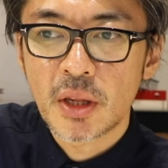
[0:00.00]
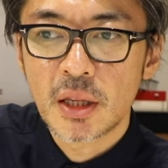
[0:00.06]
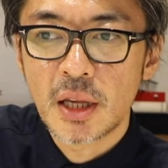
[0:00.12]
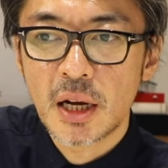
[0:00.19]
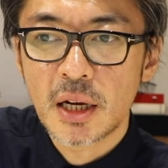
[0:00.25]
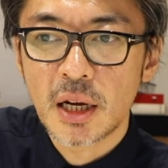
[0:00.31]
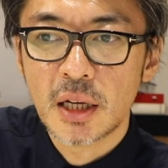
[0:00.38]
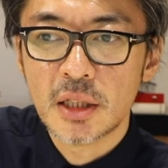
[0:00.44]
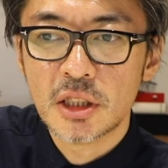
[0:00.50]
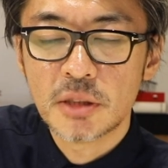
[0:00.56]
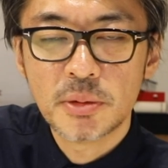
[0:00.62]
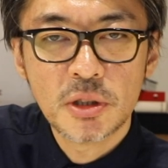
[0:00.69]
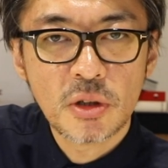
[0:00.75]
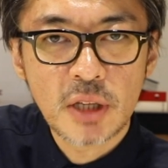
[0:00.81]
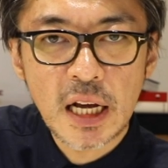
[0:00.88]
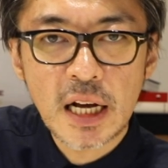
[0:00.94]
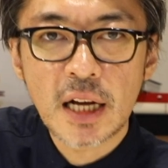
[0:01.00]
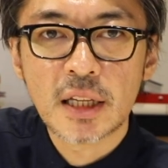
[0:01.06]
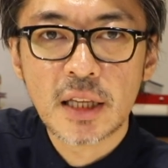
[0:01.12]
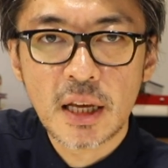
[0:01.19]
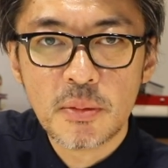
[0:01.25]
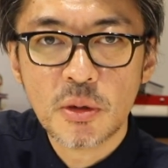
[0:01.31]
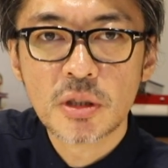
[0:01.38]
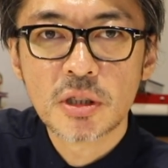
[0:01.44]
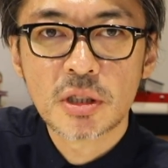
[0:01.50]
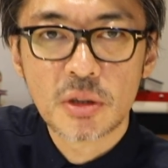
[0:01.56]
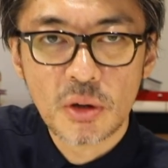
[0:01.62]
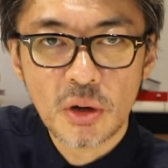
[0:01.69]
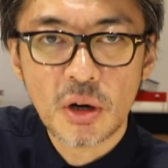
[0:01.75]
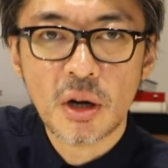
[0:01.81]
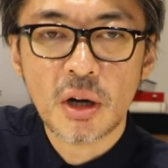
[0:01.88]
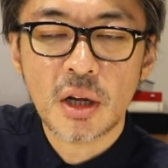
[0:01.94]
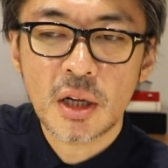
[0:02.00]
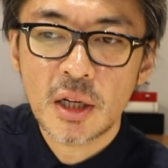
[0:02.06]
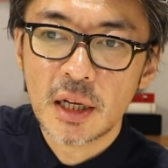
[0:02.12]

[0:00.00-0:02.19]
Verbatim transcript: なんか自分の中で持つと、